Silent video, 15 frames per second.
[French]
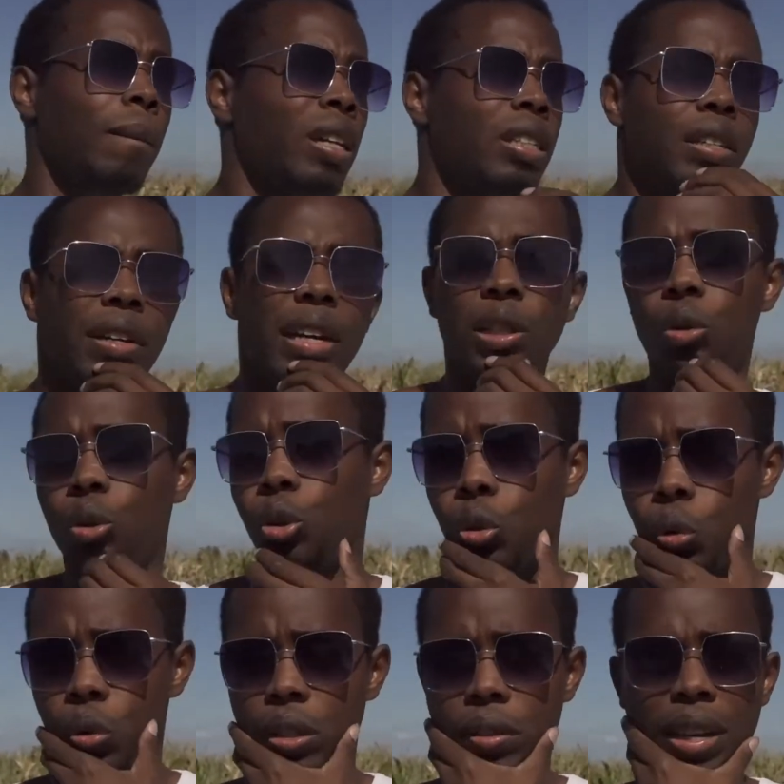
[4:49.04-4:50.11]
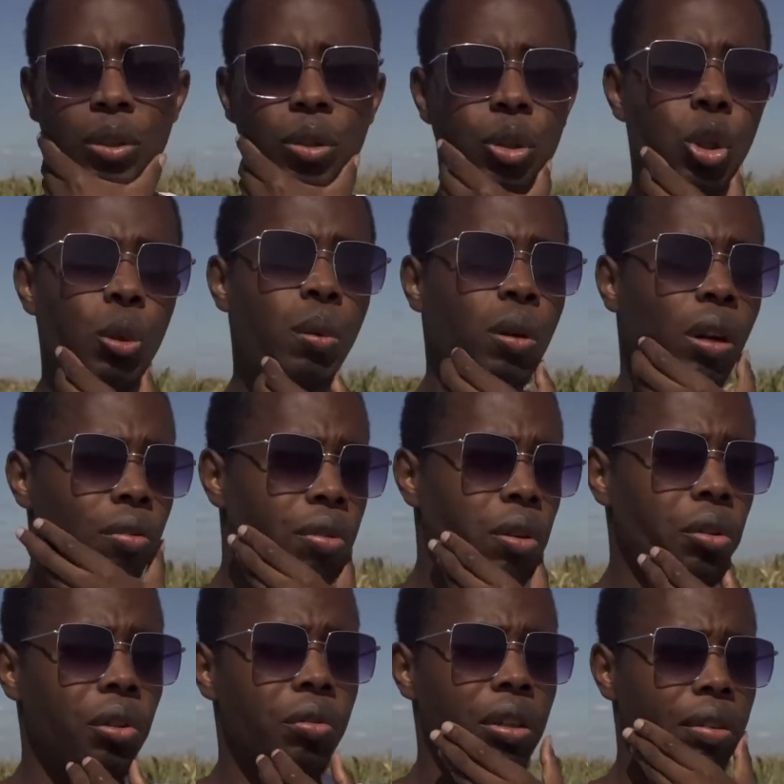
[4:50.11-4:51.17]
ça va être chaud. Ça va être chaud pour
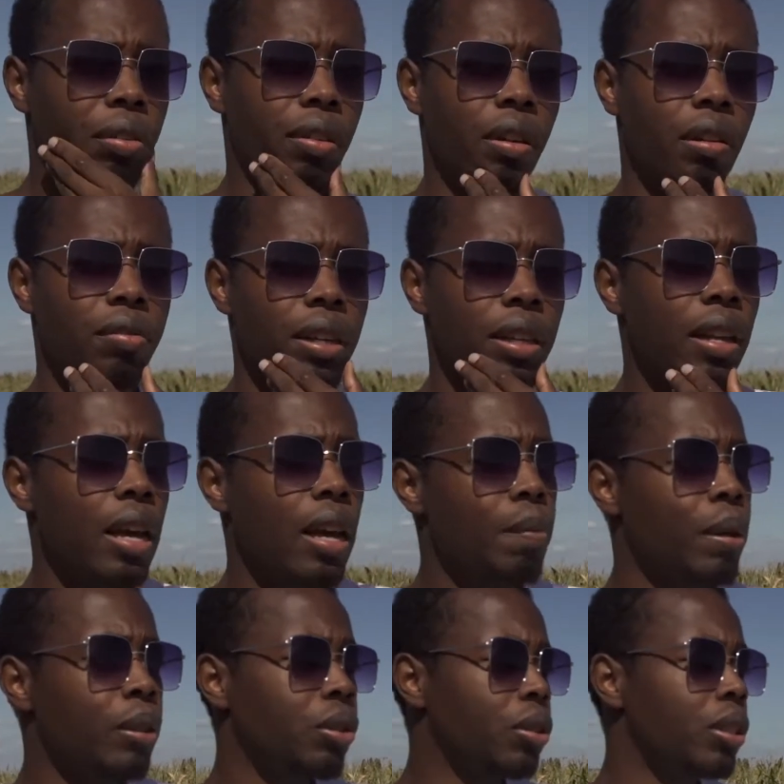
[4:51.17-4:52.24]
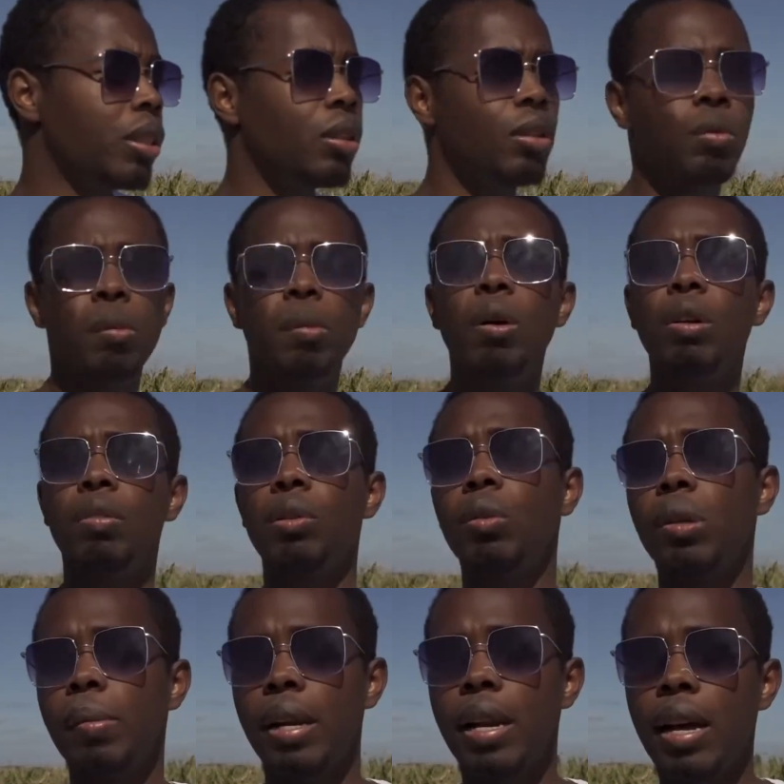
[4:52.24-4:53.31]
l'enfant de vivre, en fait. Parce que si, le moment où il va
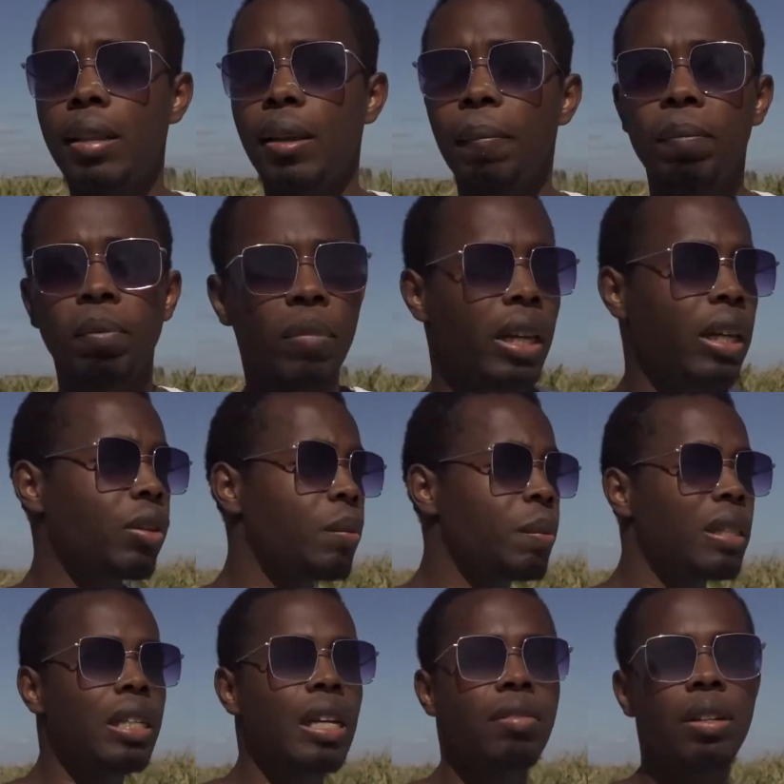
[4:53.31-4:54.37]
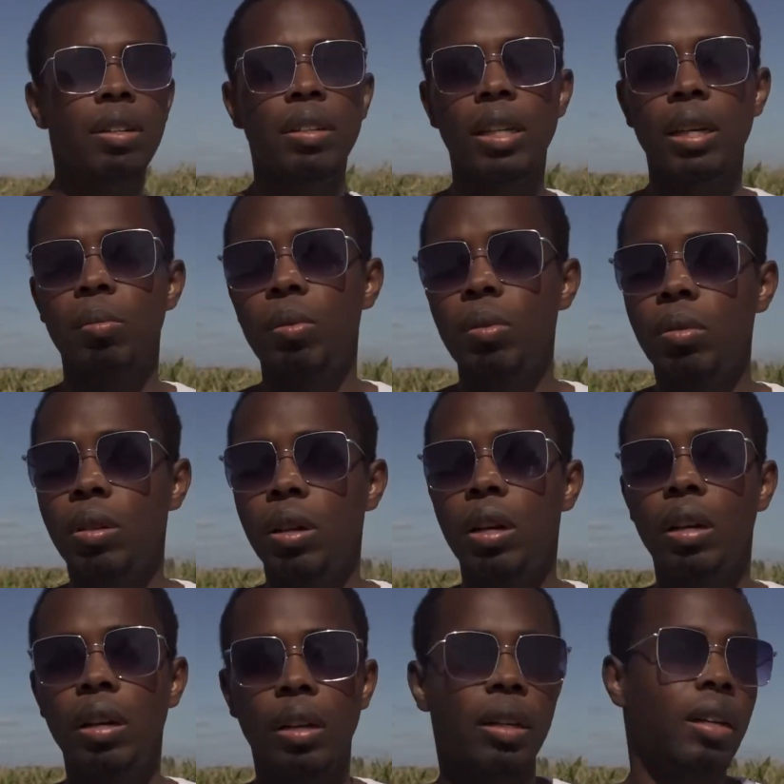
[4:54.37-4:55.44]
tomber malade et que le médecin va lui dire, bon,
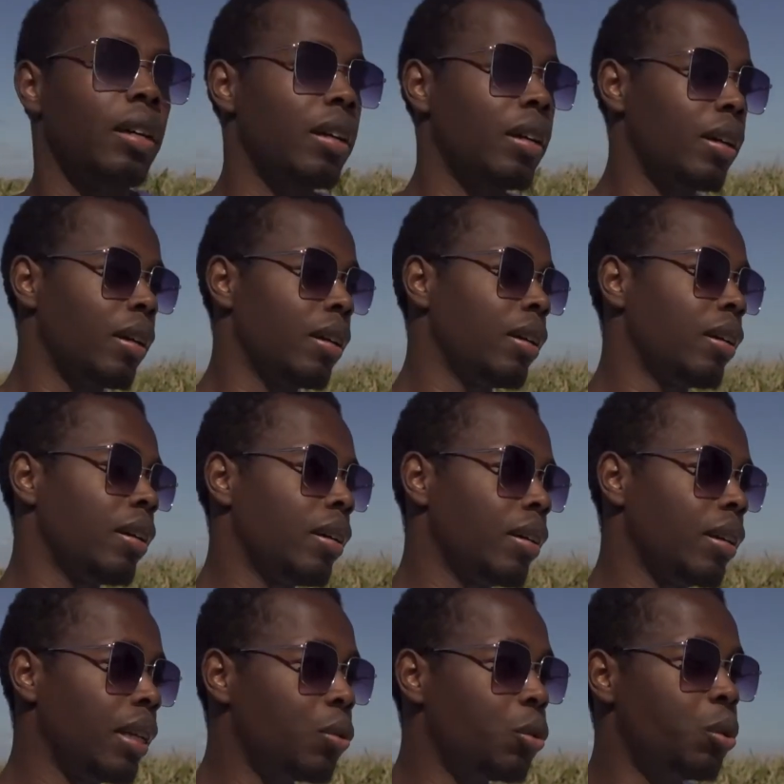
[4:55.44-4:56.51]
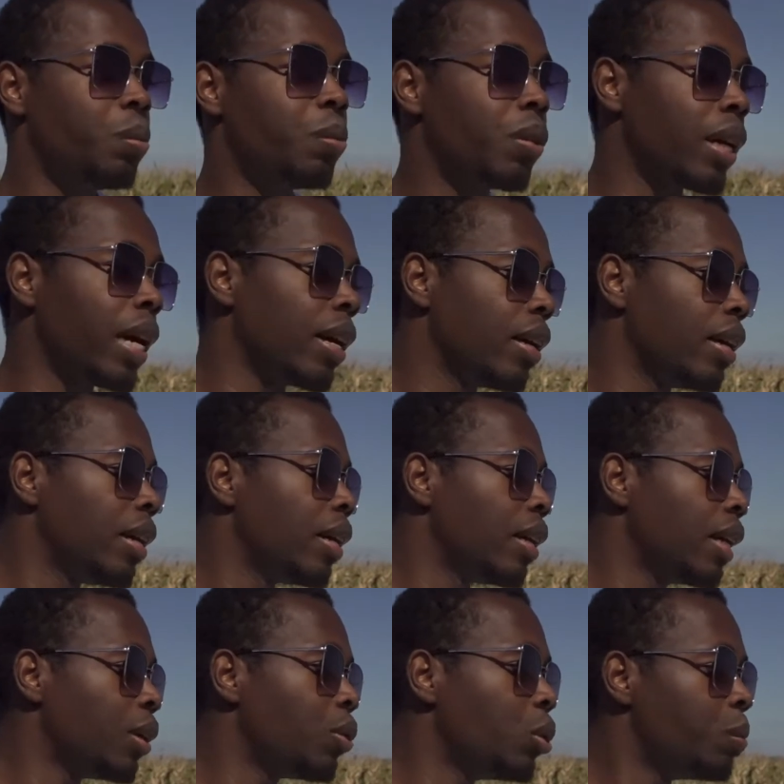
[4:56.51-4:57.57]
écoute mon gars,
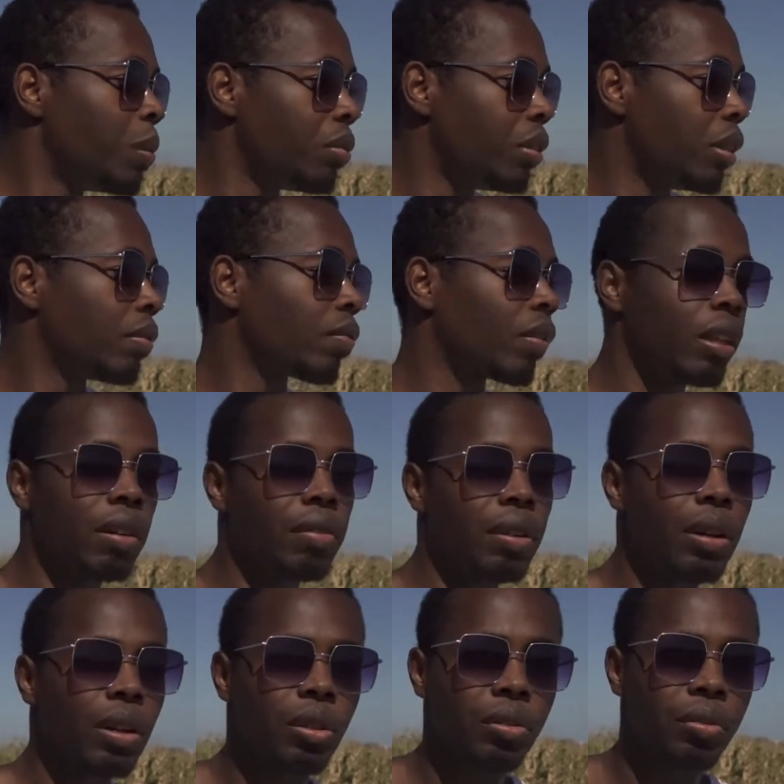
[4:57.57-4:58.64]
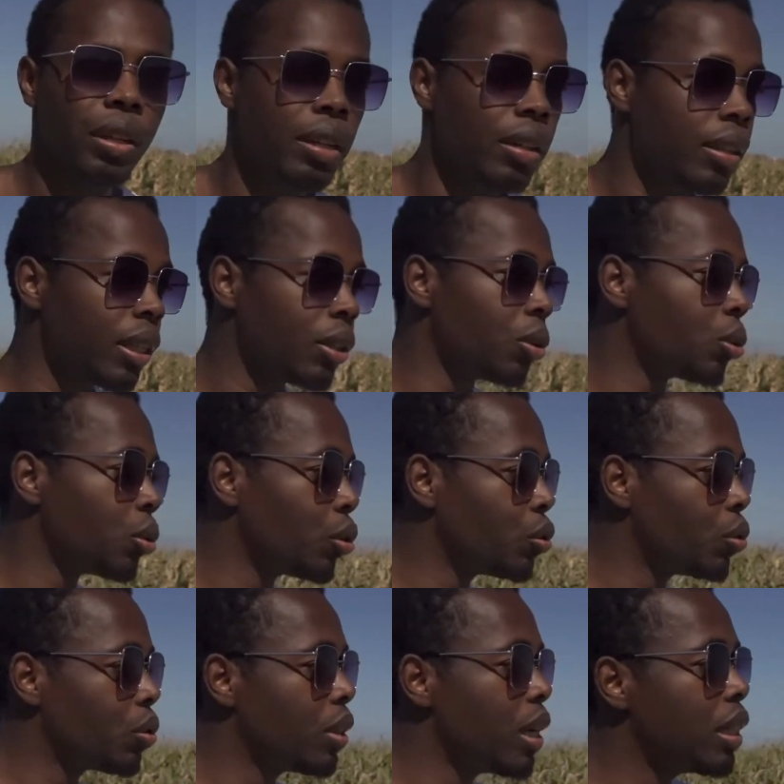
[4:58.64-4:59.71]
écoute ma fille, il va falloir te faire un échange
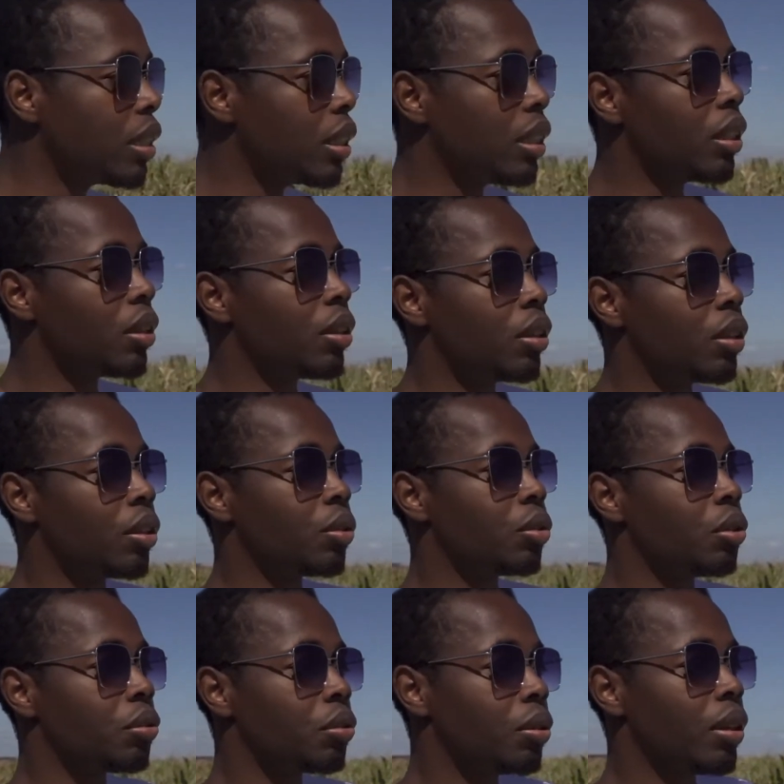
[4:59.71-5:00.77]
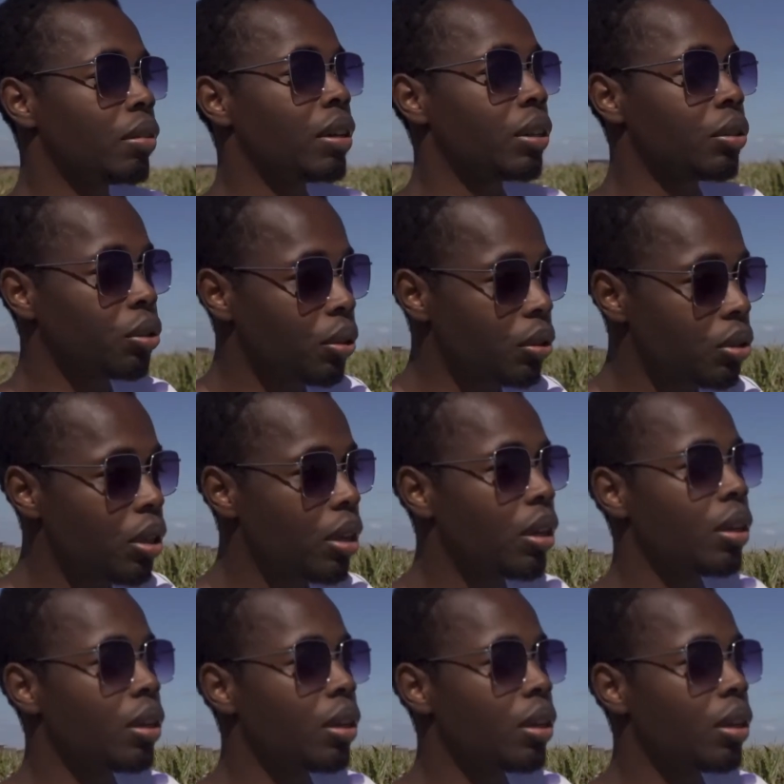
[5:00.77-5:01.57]
transfusionnel si euh, tu veux avoir une chance